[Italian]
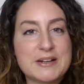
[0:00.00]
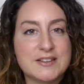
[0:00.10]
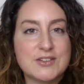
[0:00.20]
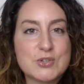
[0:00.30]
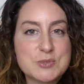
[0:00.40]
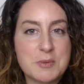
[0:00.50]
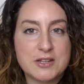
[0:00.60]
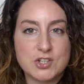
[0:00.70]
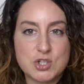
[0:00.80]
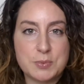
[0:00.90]
parte di
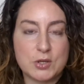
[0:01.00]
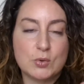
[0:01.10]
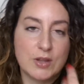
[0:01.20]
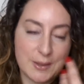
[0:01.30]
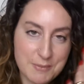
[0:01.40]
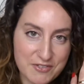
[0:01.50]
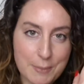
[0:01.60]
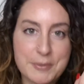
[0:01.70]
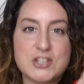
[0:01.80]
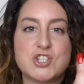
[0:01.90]
cosmetici per, e mi fa
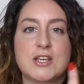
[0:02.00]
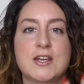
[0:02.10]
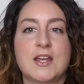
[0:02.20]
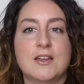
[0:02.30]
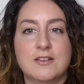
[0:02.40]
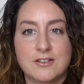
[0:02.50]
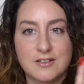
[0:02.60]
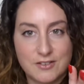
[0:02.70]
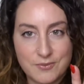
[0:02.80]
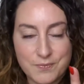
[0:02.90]
piacere
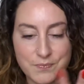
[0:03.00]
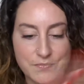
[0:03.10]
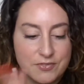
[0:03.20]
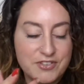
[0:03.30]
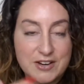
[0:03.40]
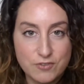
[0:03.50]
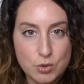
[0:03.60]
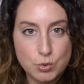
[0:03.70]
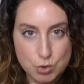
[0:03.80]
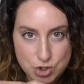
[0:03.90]
um, farvi
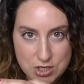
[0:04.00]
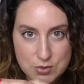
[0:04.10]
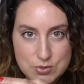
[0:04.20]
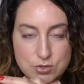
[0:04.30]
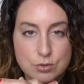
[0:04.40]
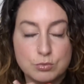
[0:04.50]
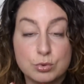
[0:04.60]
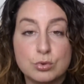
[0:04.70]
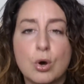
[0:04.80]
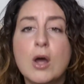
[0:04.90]
conoscere questo
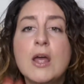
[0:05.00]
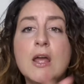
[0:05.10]
mondo.